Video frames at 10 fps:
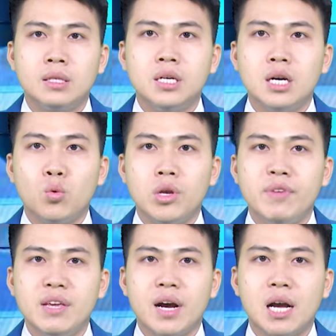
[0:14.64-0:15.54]
Thưa quý
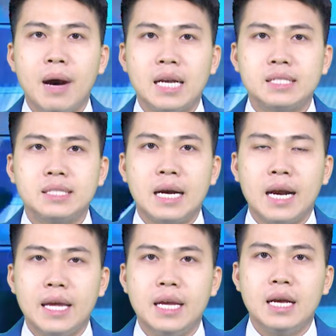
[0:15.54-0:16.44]
vị và các bạn, sáng
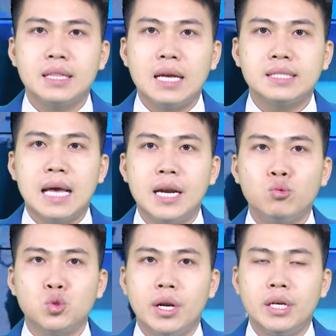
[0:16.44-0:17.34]
nay tại xã Đồng
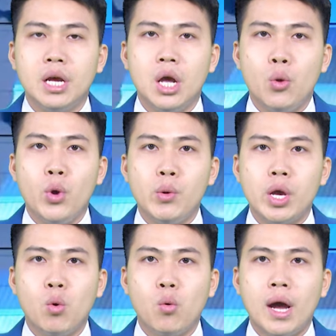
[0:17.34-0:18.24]
Xuân, huyện ủy
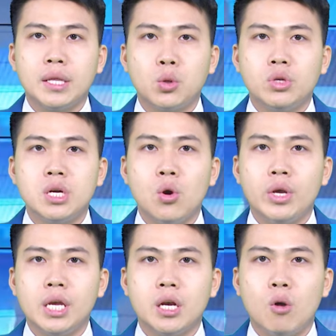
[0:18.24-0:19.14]
Quốc Oai tổ chức hội
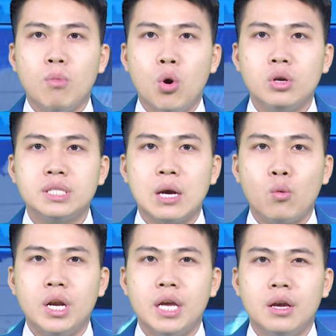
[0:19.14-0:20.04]
nghị công bố trao
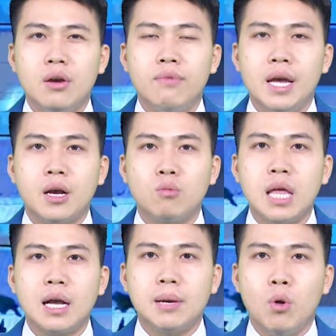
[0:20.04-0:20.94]
quyết định về công
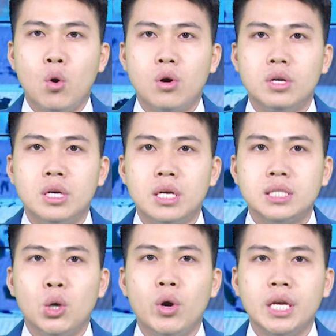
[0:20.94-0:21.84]
tác cán bộ.
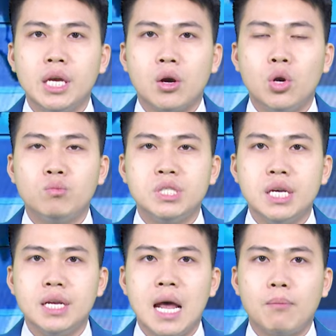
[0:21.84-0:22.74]
Dự hội nghị có đồng
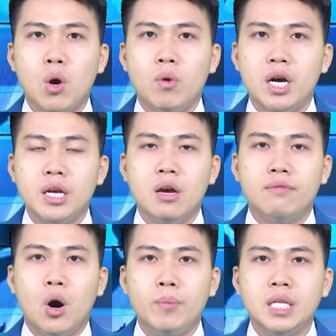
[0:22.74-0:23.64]
chí Đàm Công Lợi,
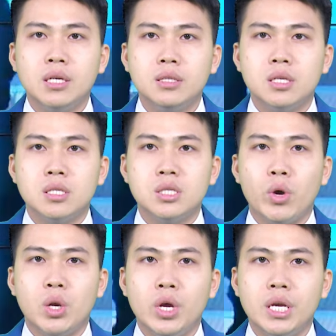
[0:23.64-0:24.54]
Phó Bí thư Thường trực
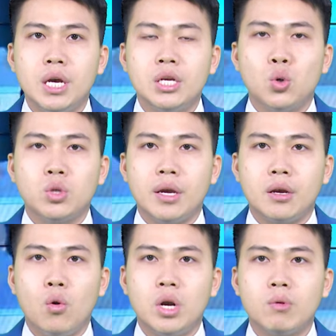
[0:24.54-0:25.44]
huyện ủy, Chủ tịch
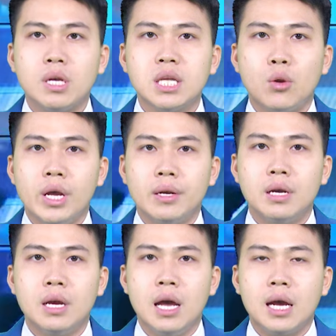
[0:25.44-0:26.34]
Hội đồng nhân dân huyện,
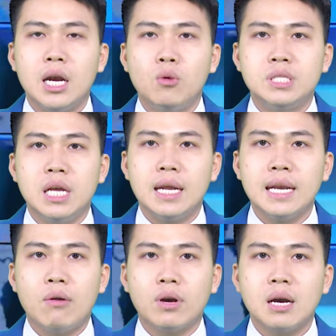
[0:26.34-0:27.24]
các đồng chí lãnh
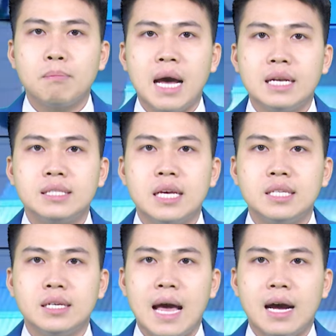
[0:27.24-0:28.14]
đạo các ban xây
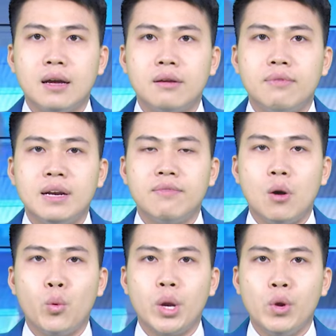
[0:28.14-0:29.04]
dựng Đảng, văn
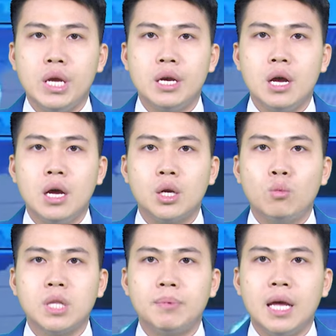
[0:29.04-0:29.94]
phòng huyện ủy,
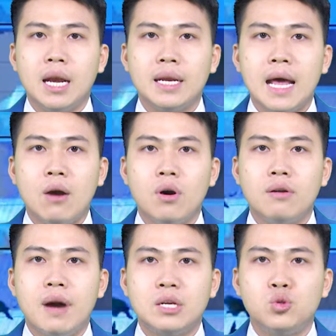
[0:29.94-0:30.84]
cùng tập thể lãnh đạo
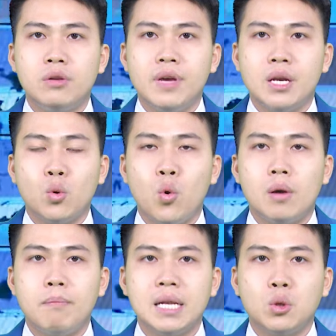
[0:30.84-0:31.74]
và chuyên viên của
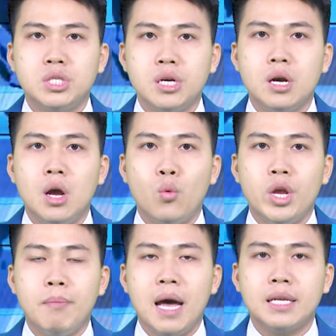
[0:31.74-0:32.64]
ban tổ chức,
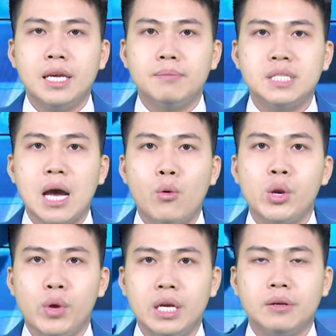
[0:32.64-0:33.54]
Ủy ban kiểm tra
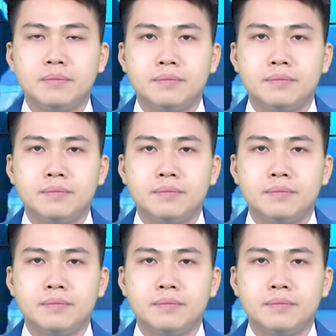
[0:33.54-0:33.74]
huyện ủy.